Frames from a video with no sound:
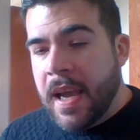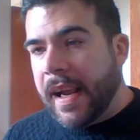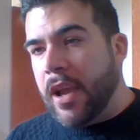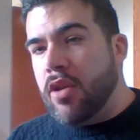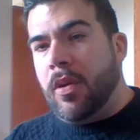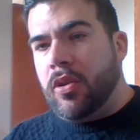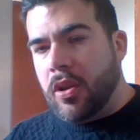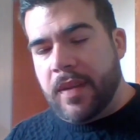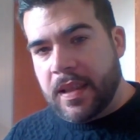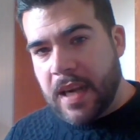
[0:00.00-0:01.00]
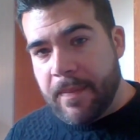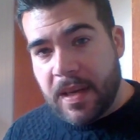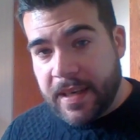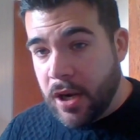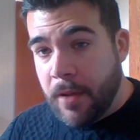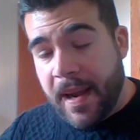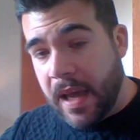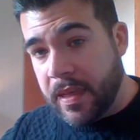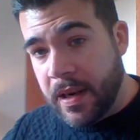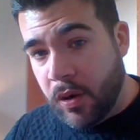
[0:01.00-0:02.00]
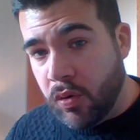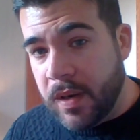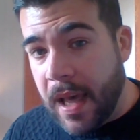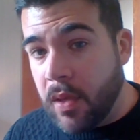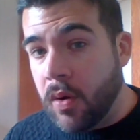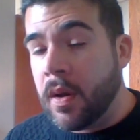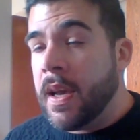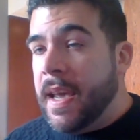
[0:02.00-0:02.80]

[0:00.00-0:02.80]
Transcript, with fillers: que hay un montón de tramas que no van hacia ningún lado